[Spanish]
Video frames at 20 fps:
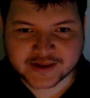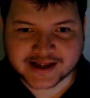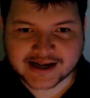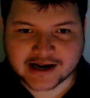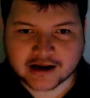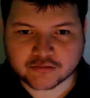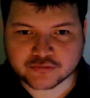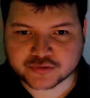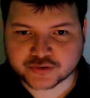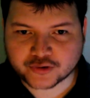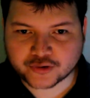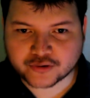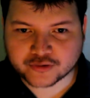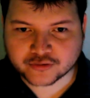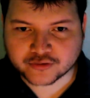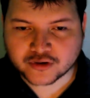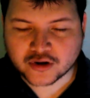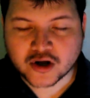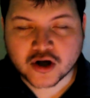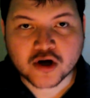del
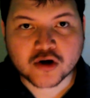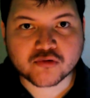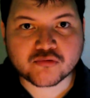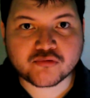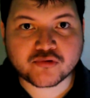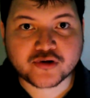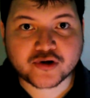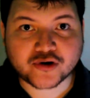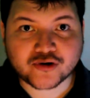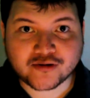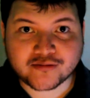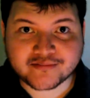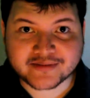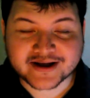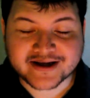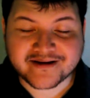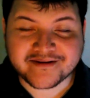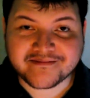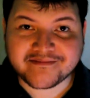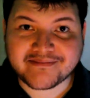autor cuyo
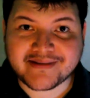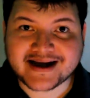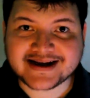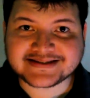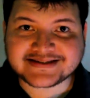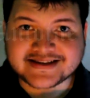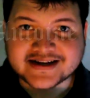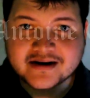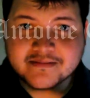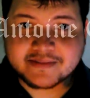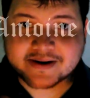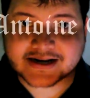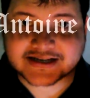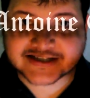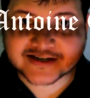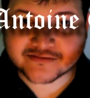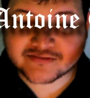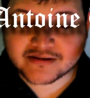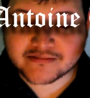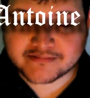nombre va a estar
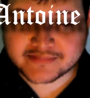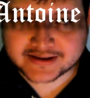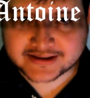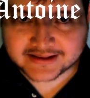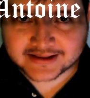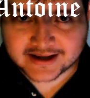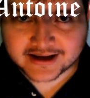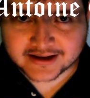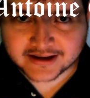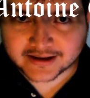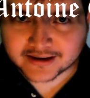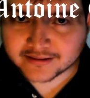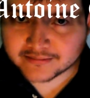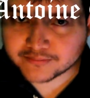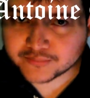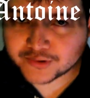apareciendo en pantalla,